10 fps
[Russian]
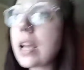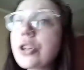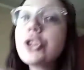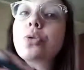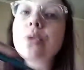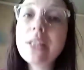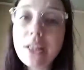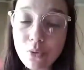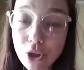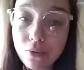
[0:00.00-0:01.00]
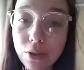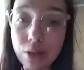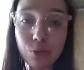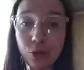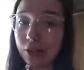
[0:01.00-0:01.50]
а еще у следующего
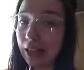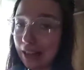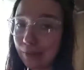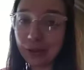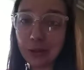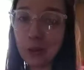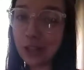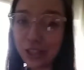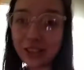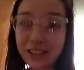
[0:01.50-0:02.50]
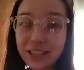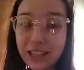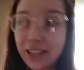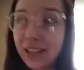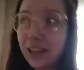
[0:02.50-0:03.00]
не будет так, как было у наших
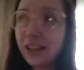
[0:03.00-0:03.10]
детей.